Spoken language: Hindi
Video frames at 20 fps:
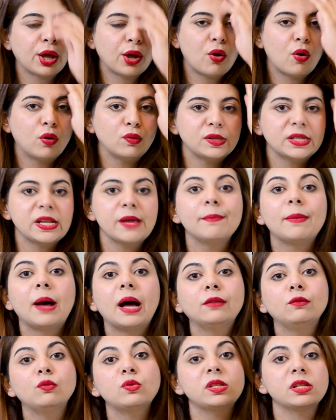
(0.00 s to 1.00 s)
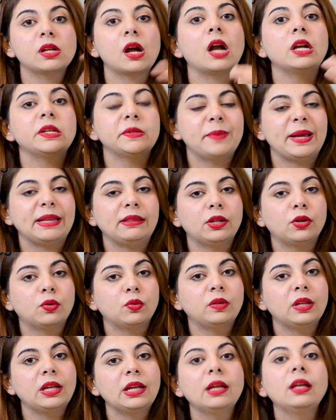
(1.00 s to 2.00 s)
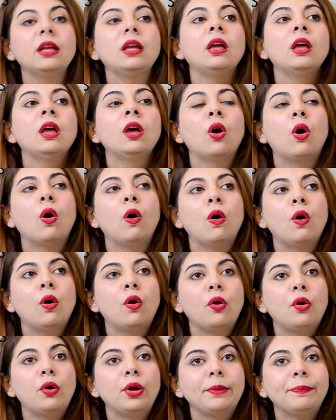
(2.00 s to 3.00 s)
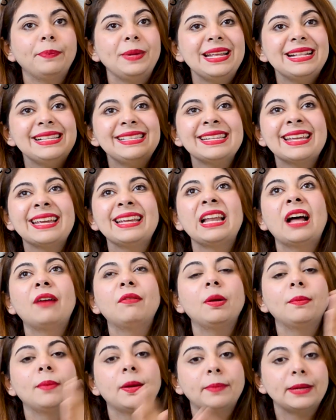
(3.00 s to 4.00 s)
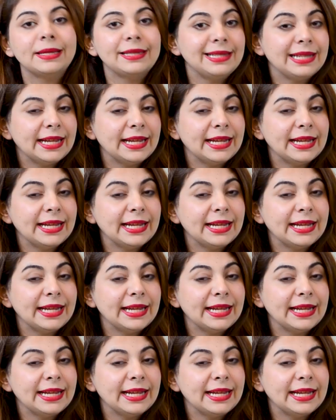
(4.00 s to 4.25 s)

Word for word: हैं और उसके बाद वो स्कार्स बेहतर होते हैं और पील्स के अलावा हमारे पास